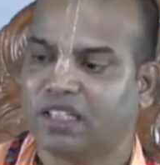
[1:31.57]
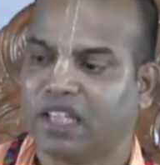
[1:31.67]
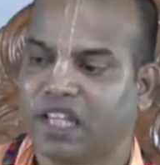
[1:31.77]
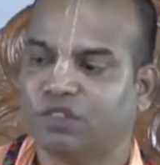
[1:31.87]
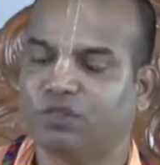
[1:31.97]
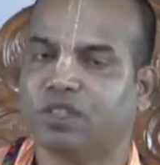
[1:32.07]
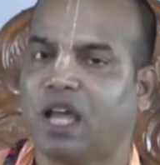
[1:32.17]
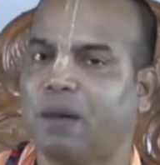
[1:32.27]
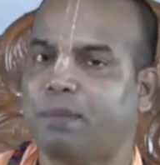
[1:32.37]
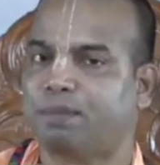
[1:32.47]
সেই দুধ
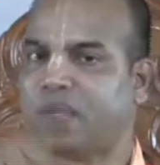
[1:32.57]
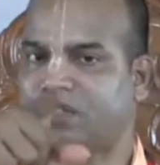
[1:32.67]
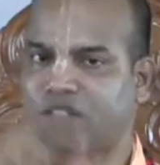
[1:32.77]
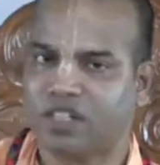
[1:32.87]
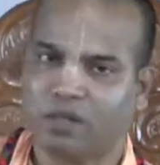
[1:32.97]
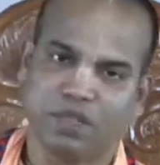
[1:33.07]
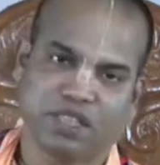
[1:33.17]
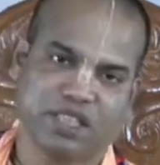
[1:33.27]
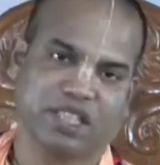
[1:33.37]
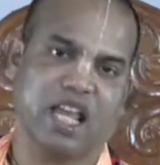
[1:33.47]
আপনার শরীরে
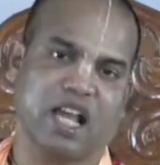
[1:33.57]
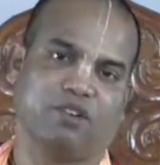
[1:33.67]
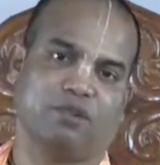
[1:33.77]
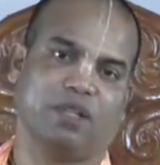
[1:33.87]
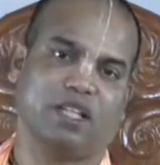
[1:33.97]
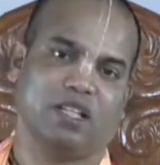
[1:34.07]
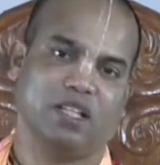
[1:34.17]
বিষক্রিয়া করবে